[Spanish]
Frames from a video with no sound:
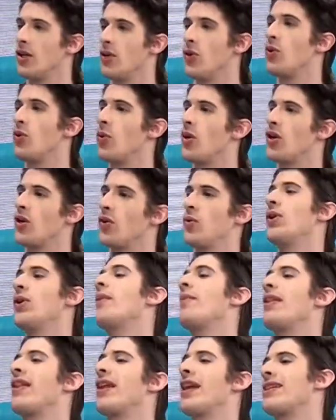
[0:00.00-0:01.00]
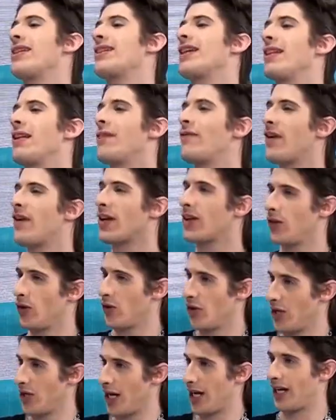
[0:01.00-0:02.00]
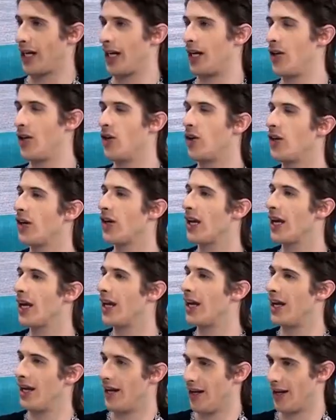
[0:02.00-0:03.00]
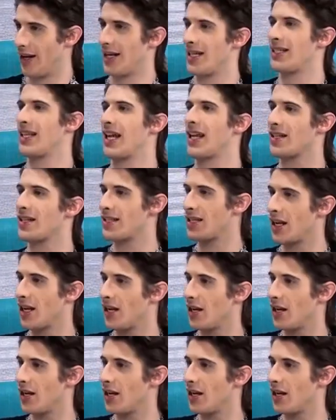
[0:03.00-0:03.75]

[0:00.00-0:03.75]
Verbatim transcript: no hubo ninguna medida satisfactoria que logre resarcirlo. No, hubo un